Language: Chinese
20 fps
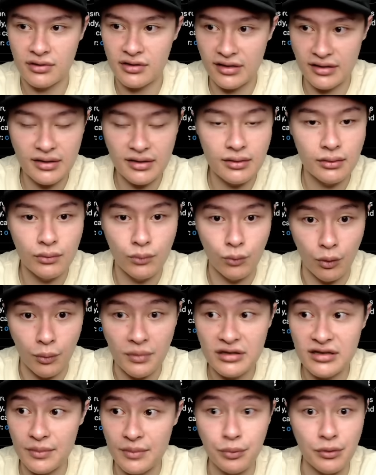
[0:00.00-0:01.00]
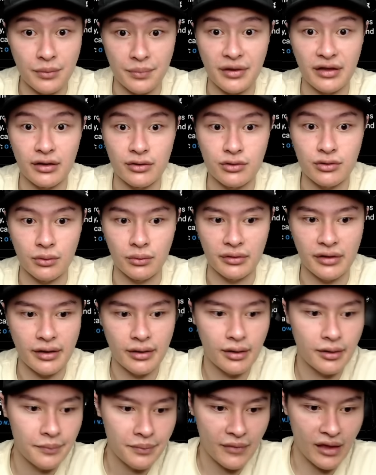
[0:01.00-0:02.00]
这是我们这部影片的重点
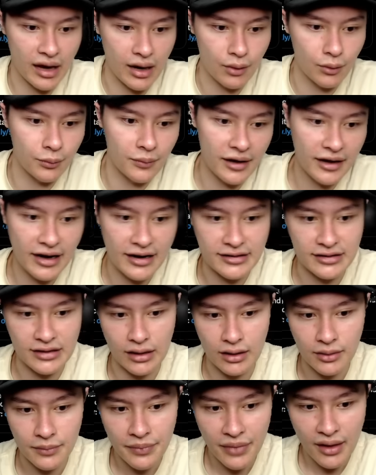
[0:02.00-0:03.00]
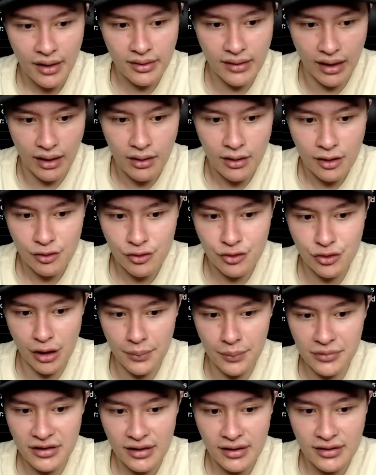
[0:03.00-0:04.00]
了。好，我们来看一下啊。那
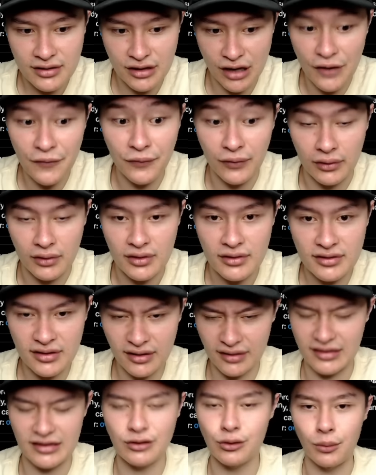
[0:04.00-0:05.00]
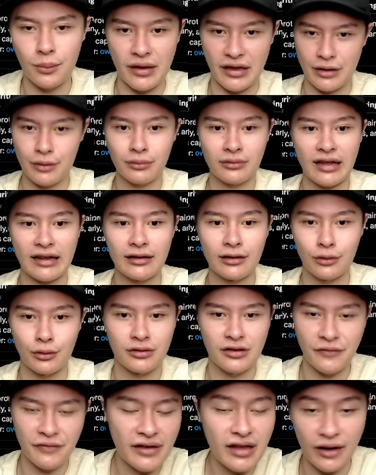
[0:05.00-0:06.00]
James s a f e r 这个其实我们引用他的东
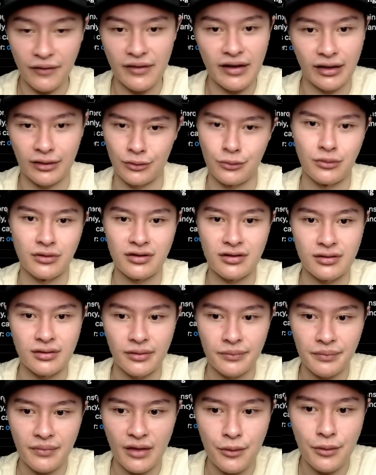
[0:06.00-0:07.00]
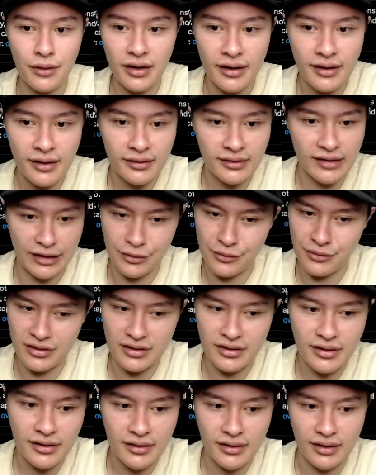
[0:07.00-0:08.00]
西非常非常多次了，因为他就
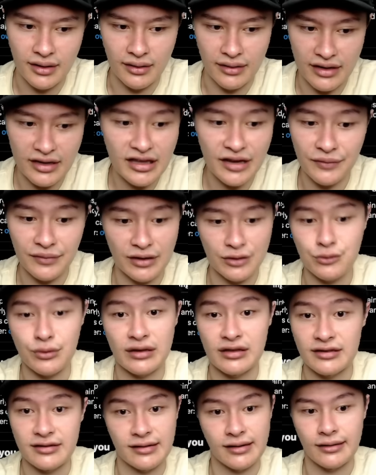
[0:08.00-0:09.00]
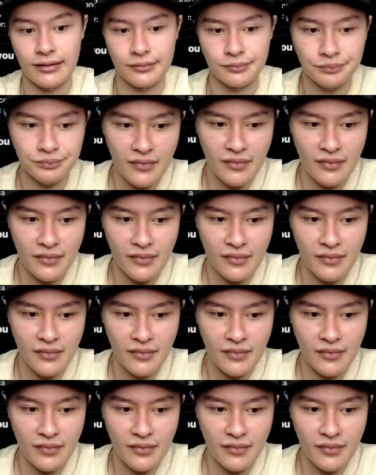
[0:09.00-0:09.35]
是呃 ETF 的专家。